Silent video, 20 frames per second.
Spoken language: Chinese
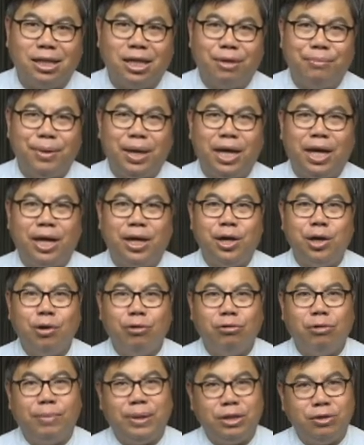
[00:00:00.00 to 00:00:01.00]
里面，
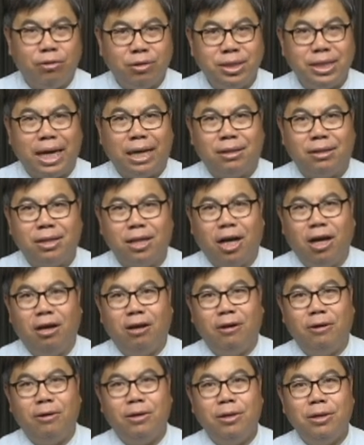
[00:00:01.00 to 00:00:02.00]
我们有讲
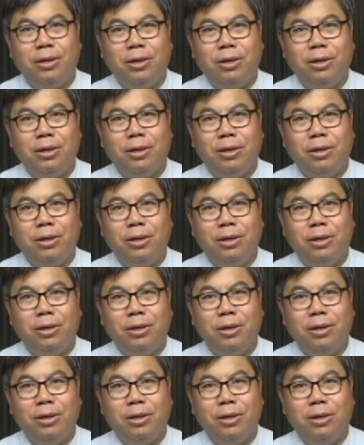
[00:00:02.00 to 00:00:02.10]
到，